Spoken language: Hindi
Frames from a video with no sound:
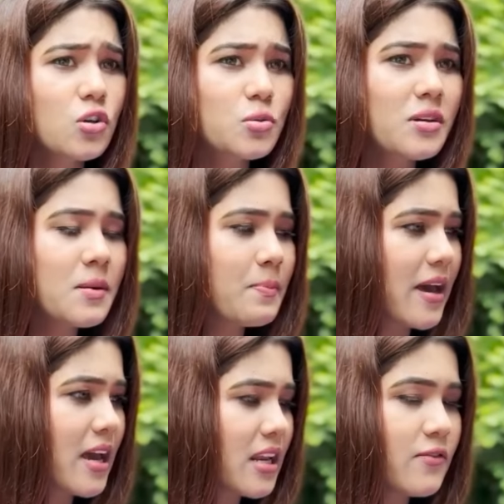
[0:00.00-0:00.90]
तो जो मेरी
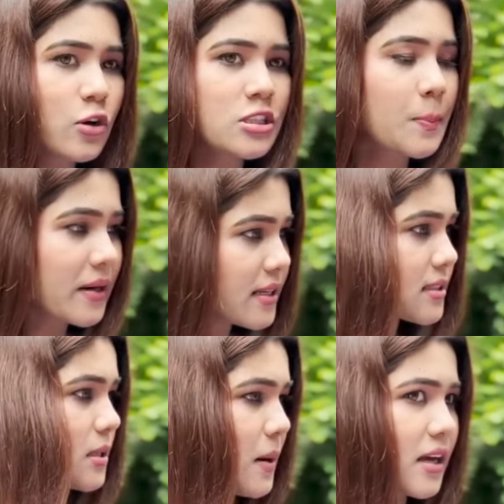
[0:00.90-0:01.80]
बहन है वो किसी पंडित
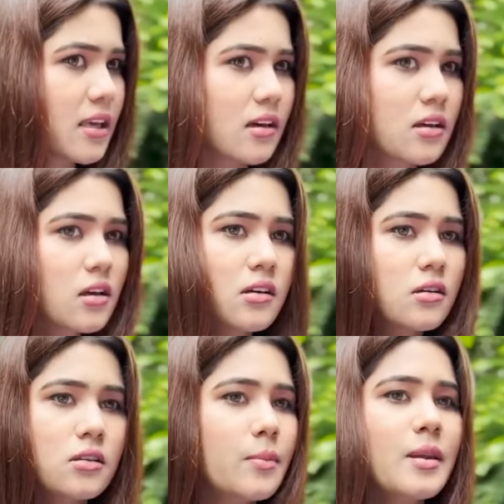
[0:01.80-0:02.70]
से भागी है
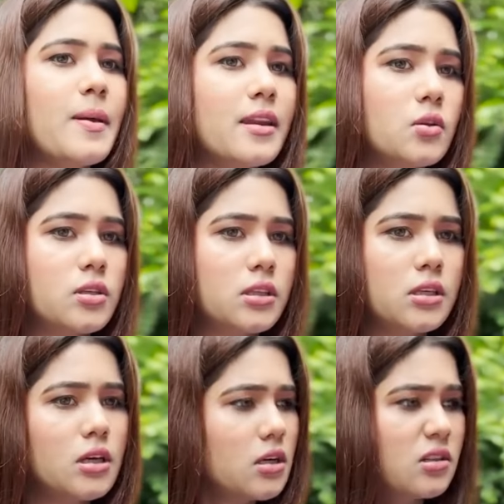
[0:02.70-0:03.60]
ये मेरी बहन नहीं हो सकती
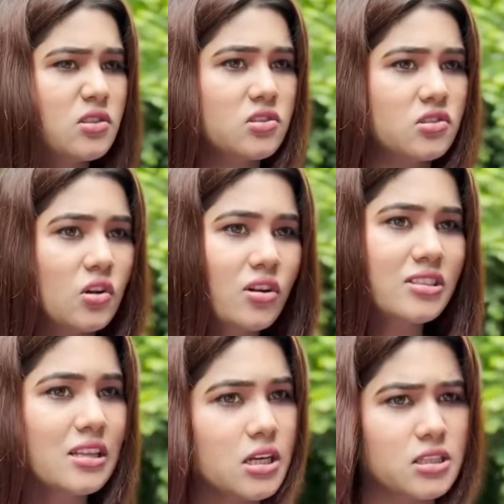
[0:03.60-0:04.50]
चलो मैं चलते हैं